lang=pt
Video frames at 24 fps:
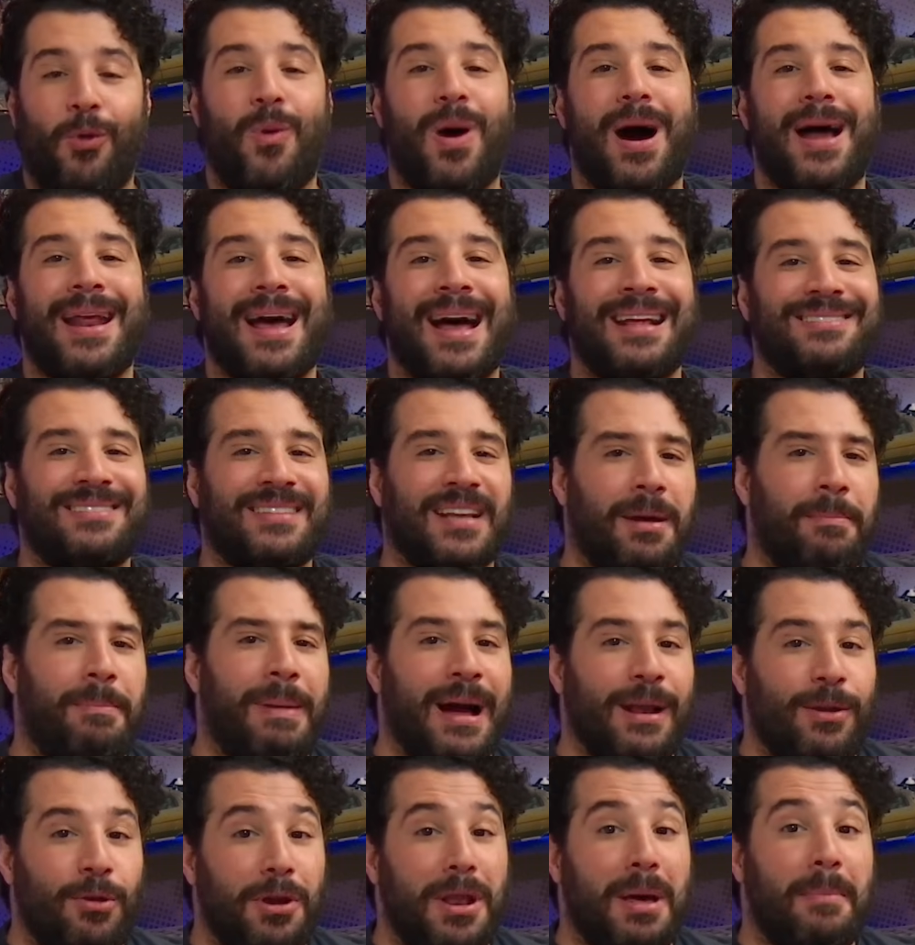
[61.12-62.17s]
O Arad
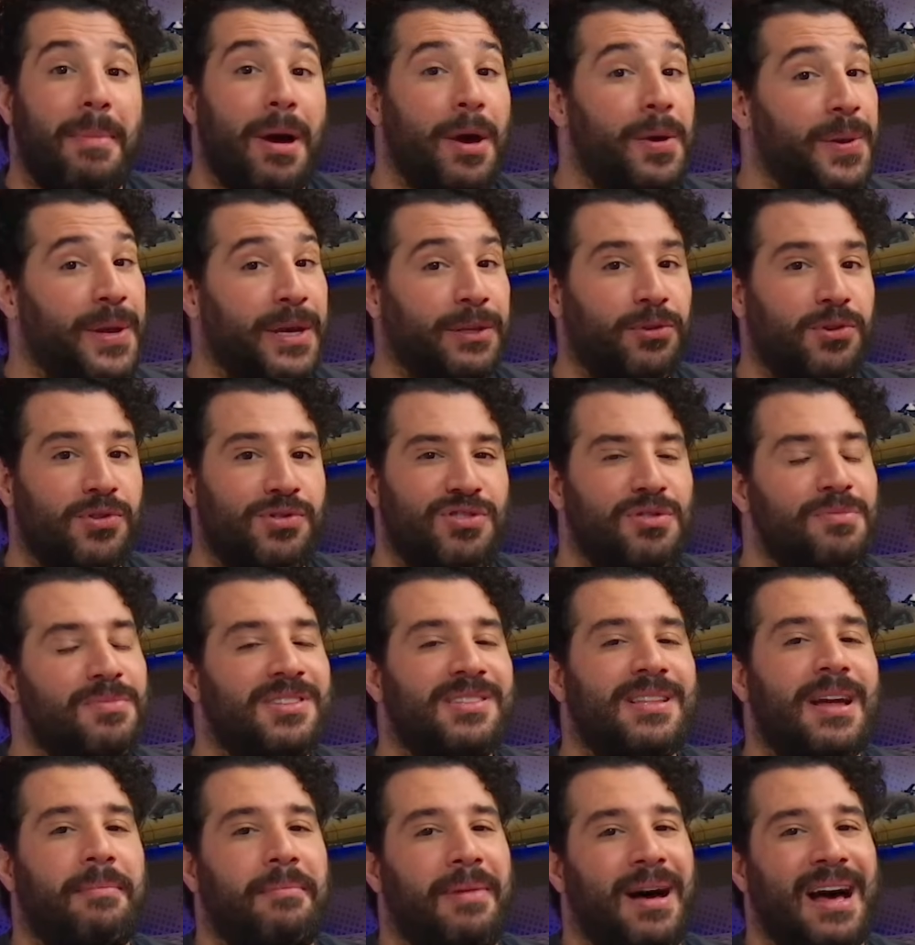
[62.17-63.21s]
trabalhou na maioria dos
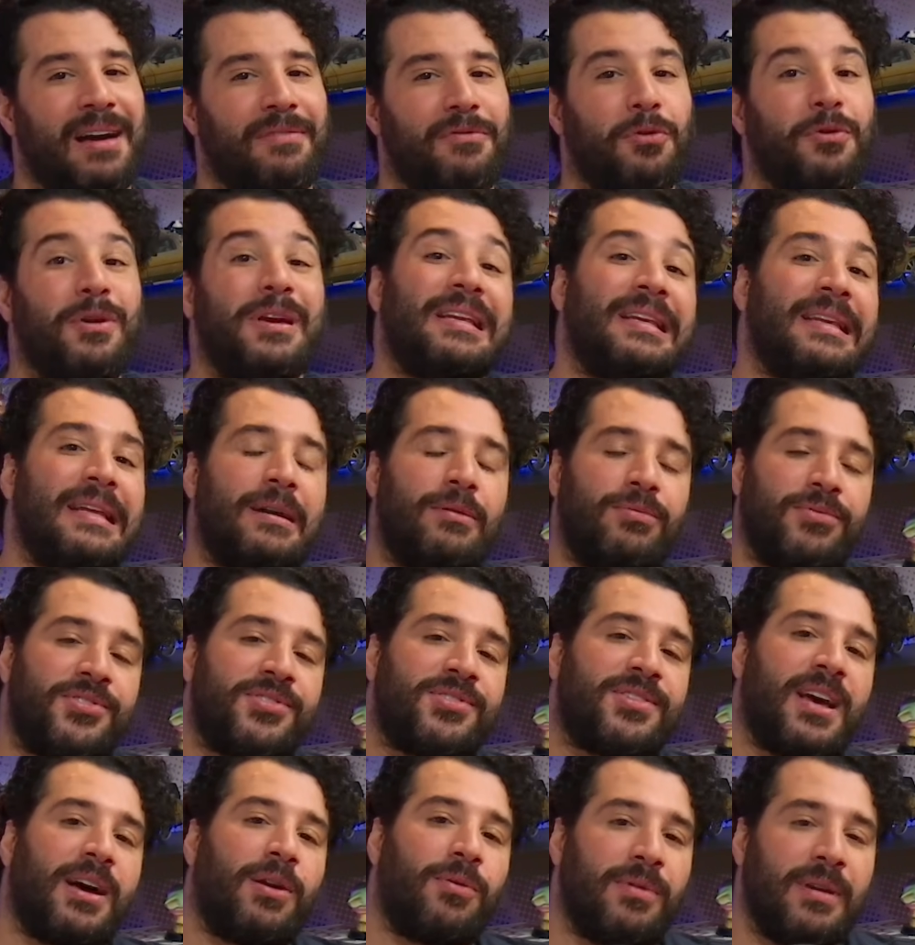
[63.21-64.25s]
filmes da Marvel que não
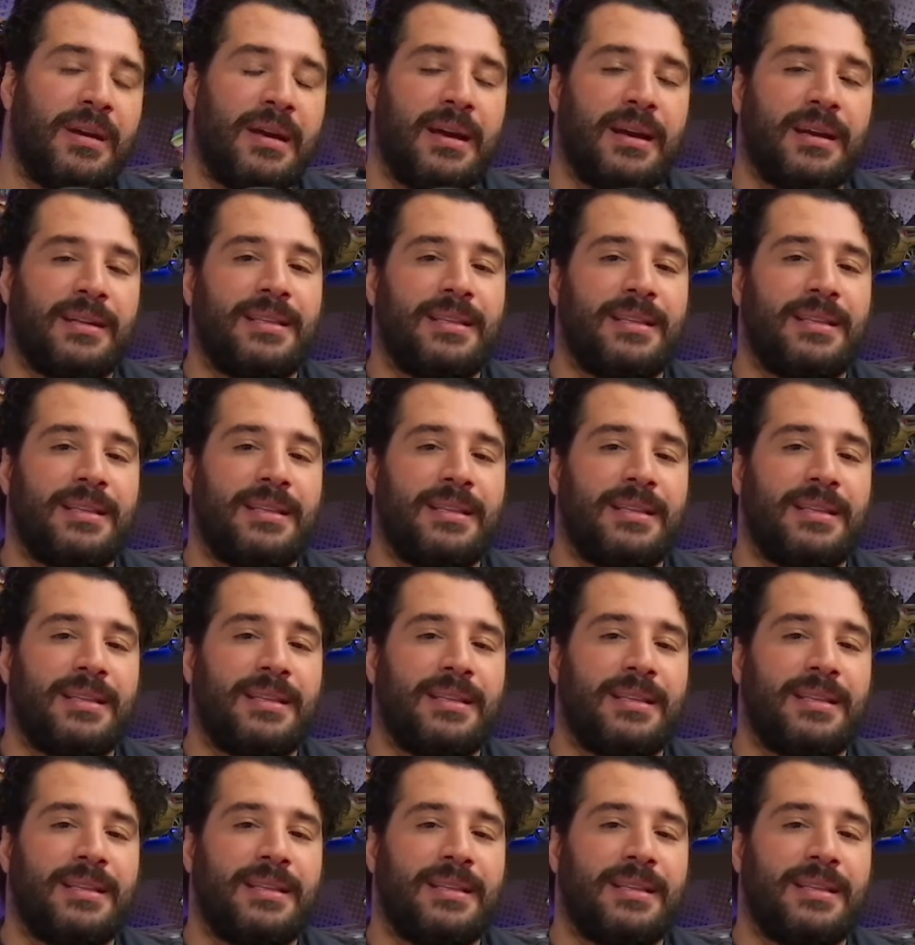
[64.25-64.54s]
são